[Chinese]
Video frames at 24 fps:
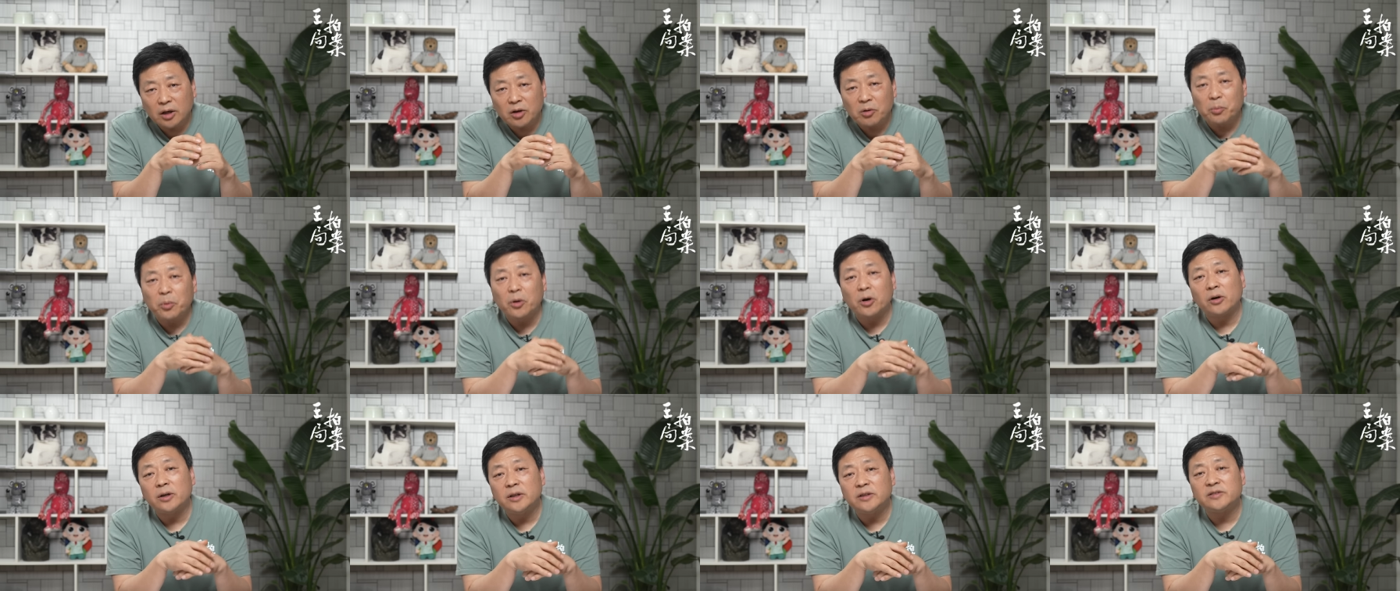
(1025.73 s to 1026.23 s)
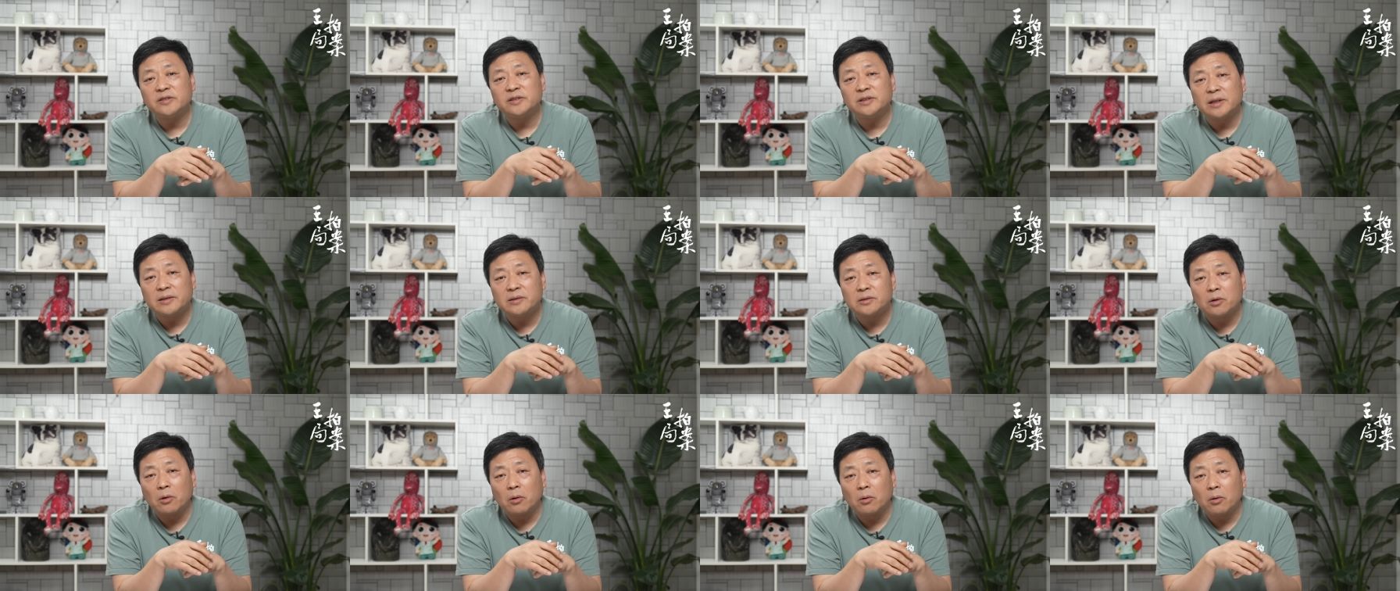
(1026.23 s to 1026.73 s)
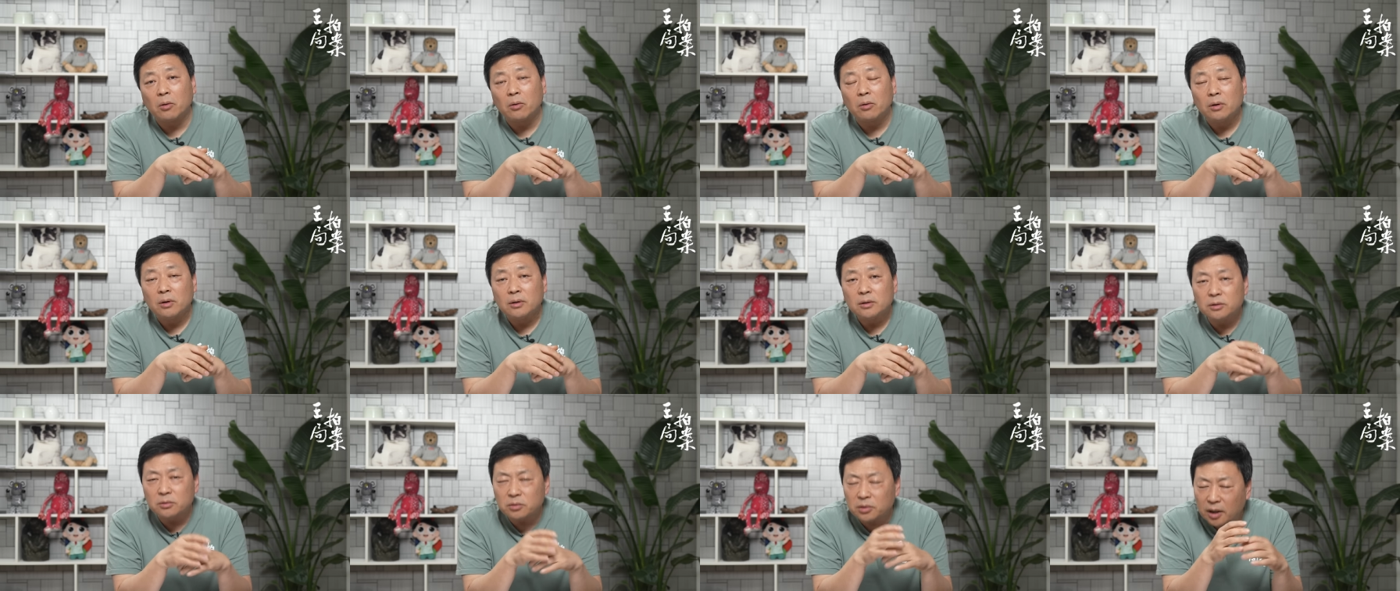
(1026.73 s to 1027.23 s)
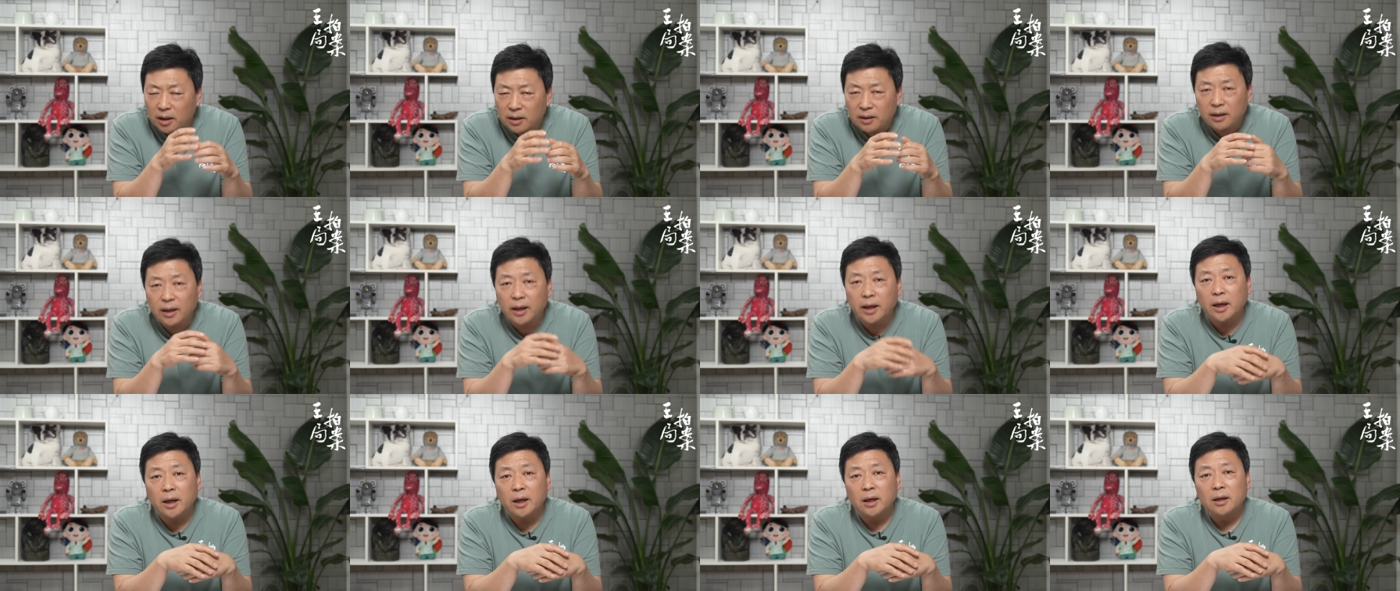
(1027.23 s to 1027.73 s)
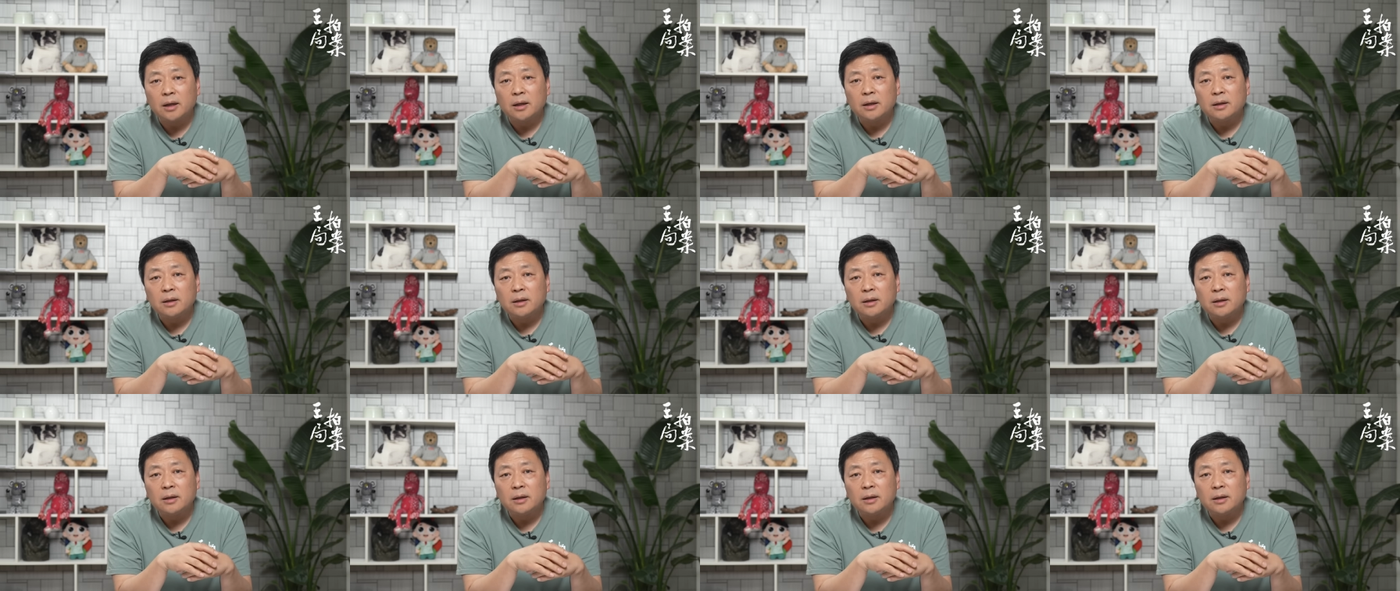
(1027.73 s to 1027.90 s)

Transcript: 又不好意思先走，又很累。